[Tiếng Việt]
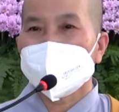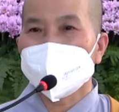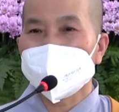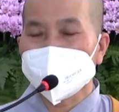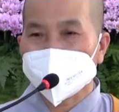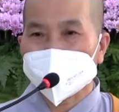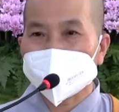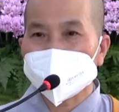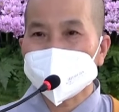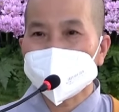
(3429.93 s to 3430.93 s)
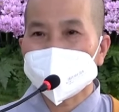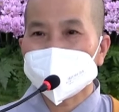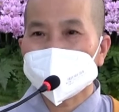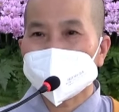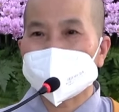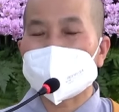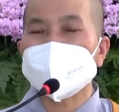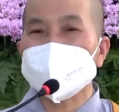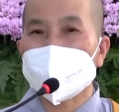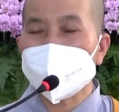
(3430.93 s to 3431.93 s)
bình tĩnh,
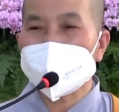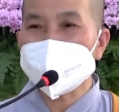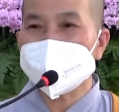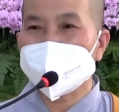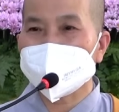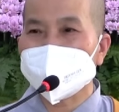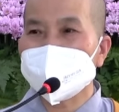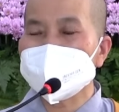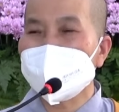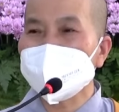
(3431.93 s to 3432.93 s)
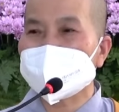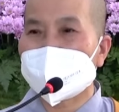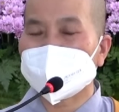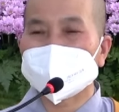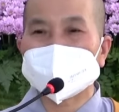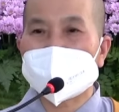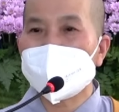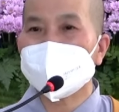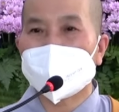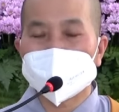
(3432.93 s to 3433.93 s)
làm chủ lấy mình, nên nhớ rằng
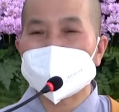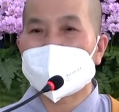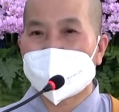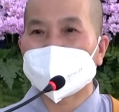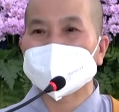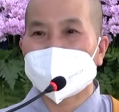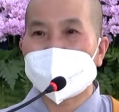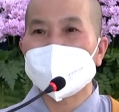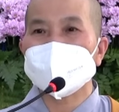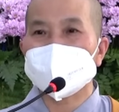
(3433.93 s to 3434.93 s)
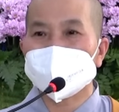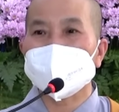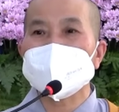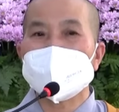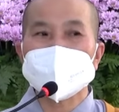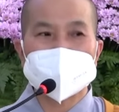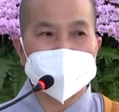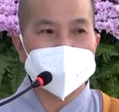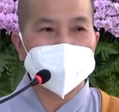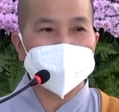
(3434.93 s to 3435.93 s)
ta vẫn là ta giữa thế
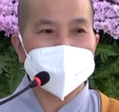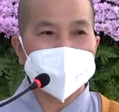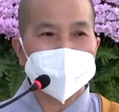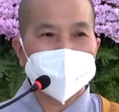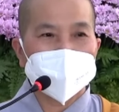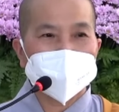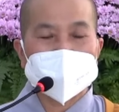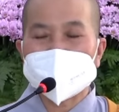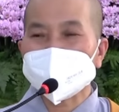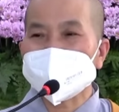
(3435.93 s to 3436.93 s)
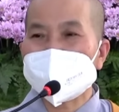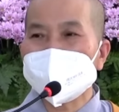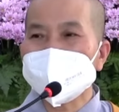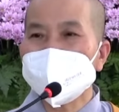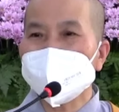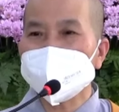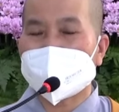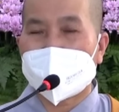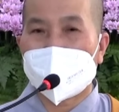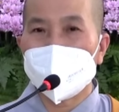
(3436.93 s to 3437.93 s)
gian. Khen chê hư
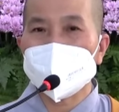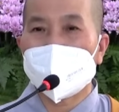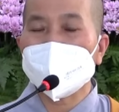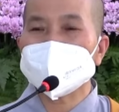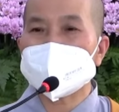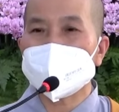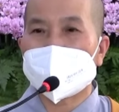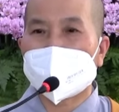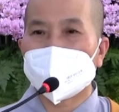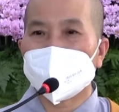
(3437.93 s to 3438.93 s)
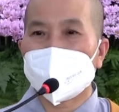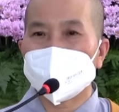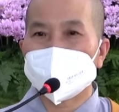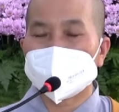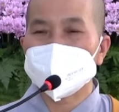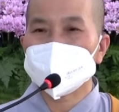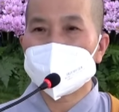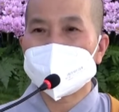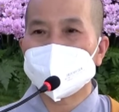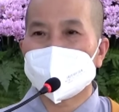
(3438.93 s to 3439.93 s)
ảo có chi màng, một niệm
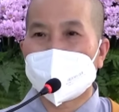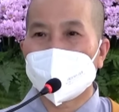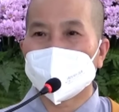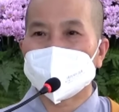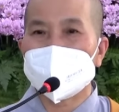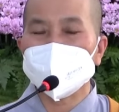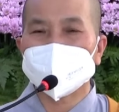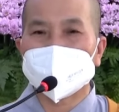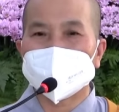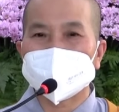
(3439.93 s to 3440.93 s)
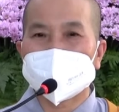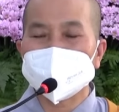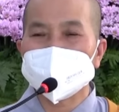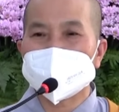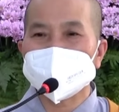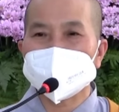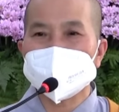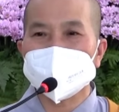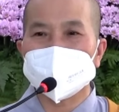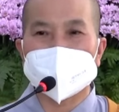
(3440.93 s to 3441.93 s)
xoay vào trong tự tánh, chân
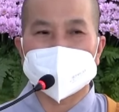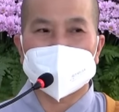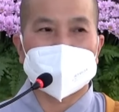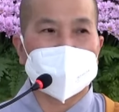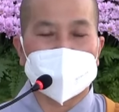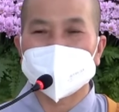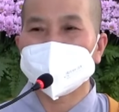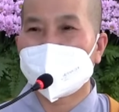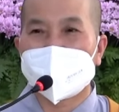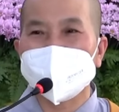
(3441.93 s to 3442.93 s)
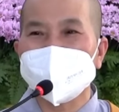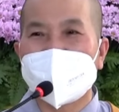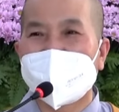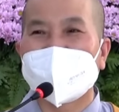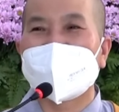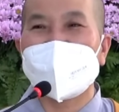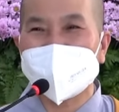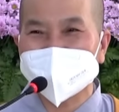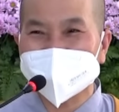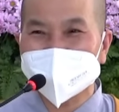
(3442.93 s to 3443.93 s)
như bình lặng thể hằng
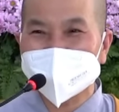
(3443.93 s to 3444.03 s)
an.